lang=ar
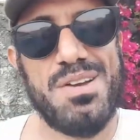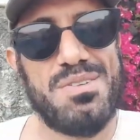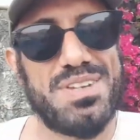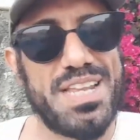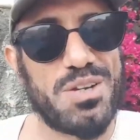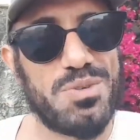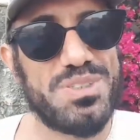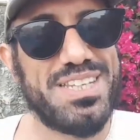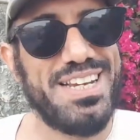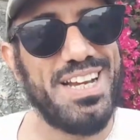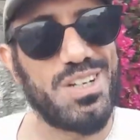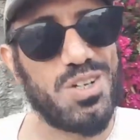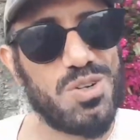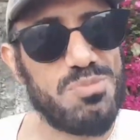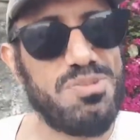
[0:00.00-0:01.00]
لذلك ودنا
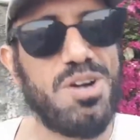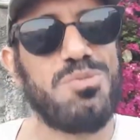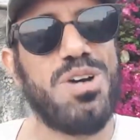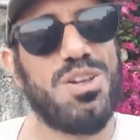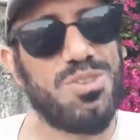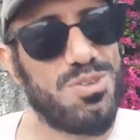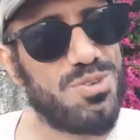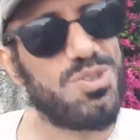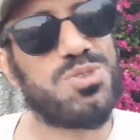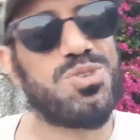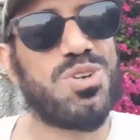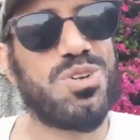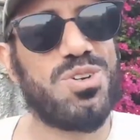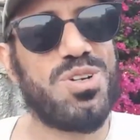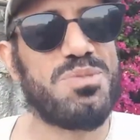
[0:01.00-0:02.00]
يحققون معهم ياخذون الفلوس
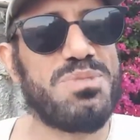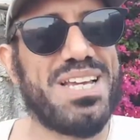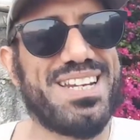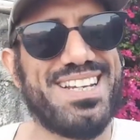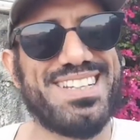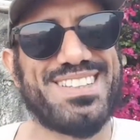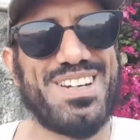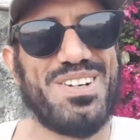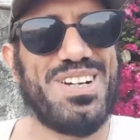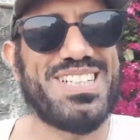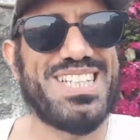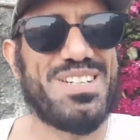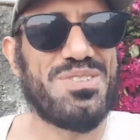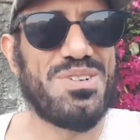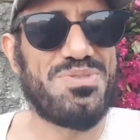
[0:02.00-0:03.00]
ويقولون لهم يلا اطلعوا
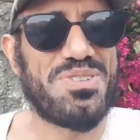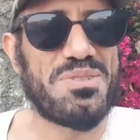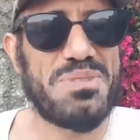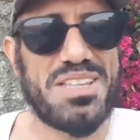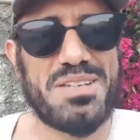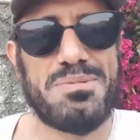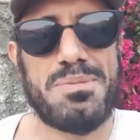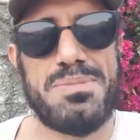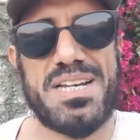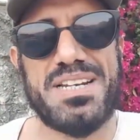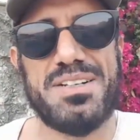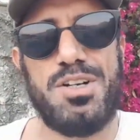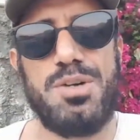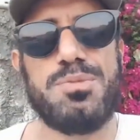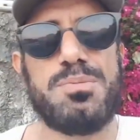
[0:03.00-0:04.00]
عشان نوفر بعض المبالغ
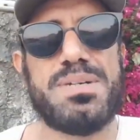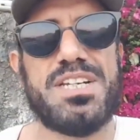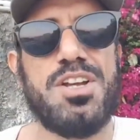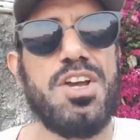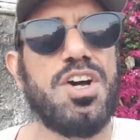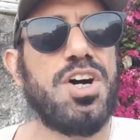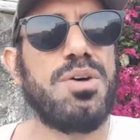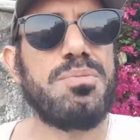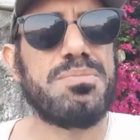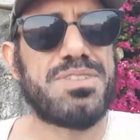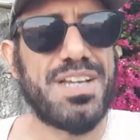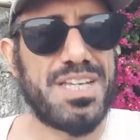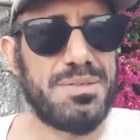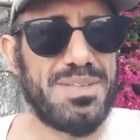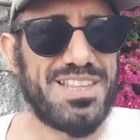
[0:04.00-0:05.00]
عموما هم
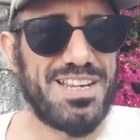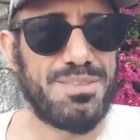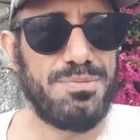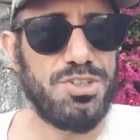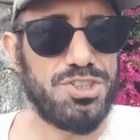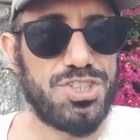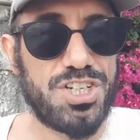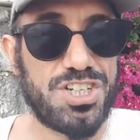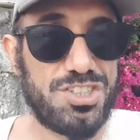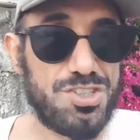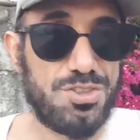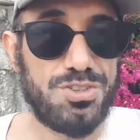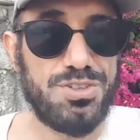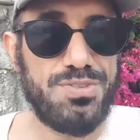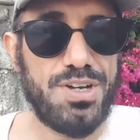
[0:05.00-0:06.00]
تقريبا 320 رجل
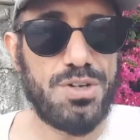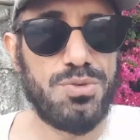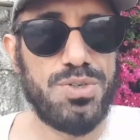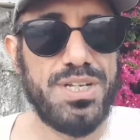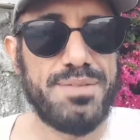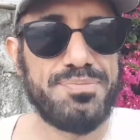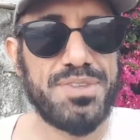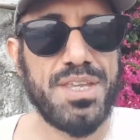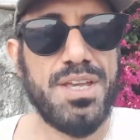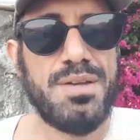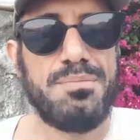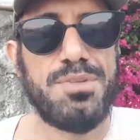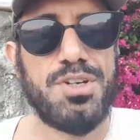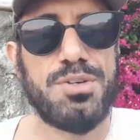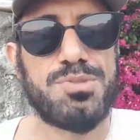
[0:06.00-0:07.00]
الدفعه الاولى
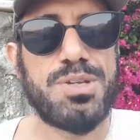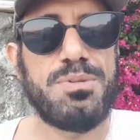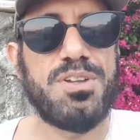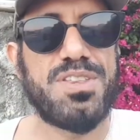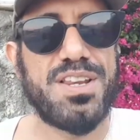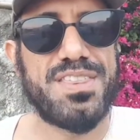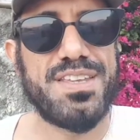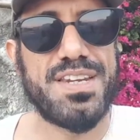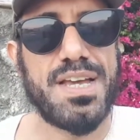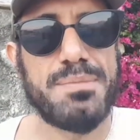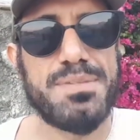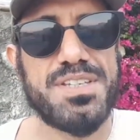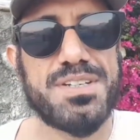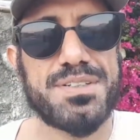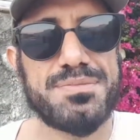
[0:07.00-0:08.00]
منهم 37
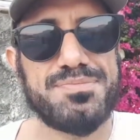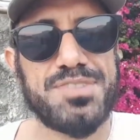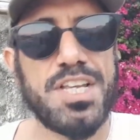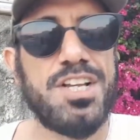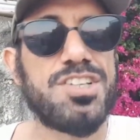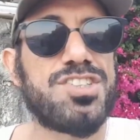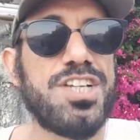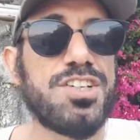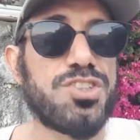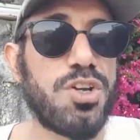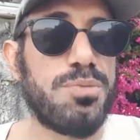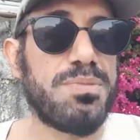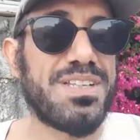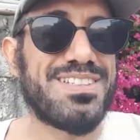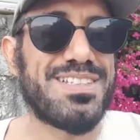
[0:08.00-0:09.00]
امير استحصلوا
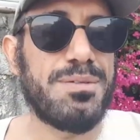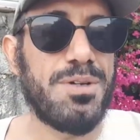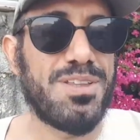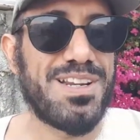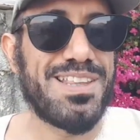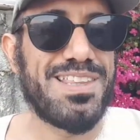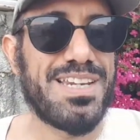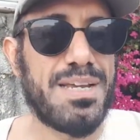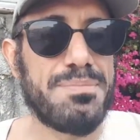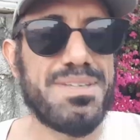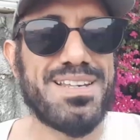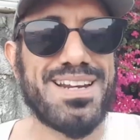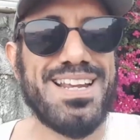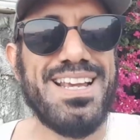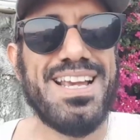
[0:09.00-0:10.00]
من 37
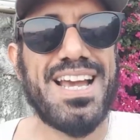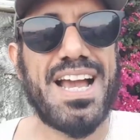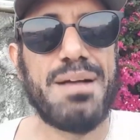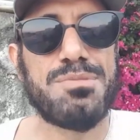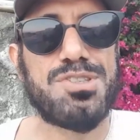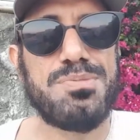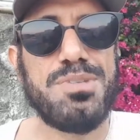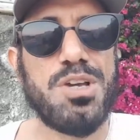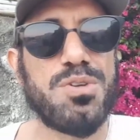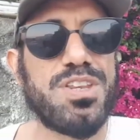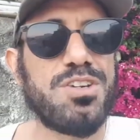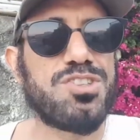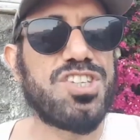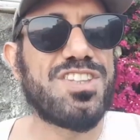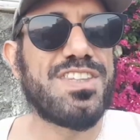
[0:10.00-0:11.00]
امير
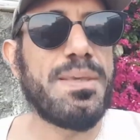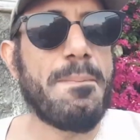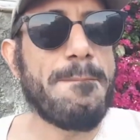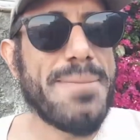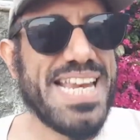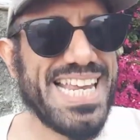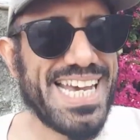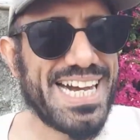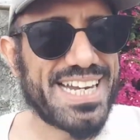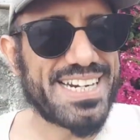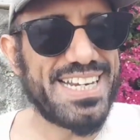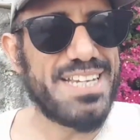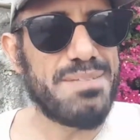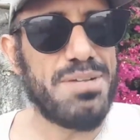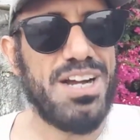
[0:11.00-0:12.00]
562 مليار
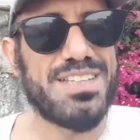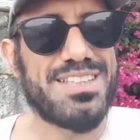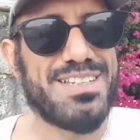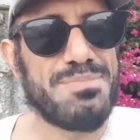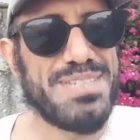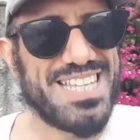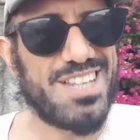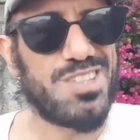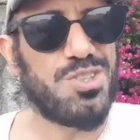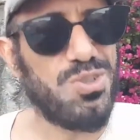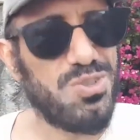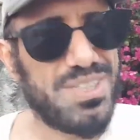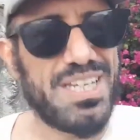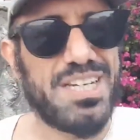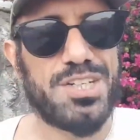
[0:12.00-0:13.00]
اي ما عاد الميزانيه
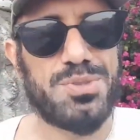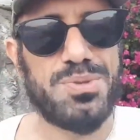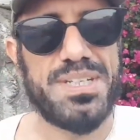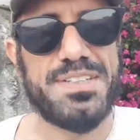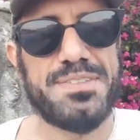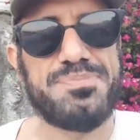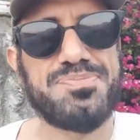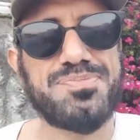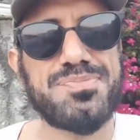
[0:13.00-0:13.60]
السعوديه الا شويه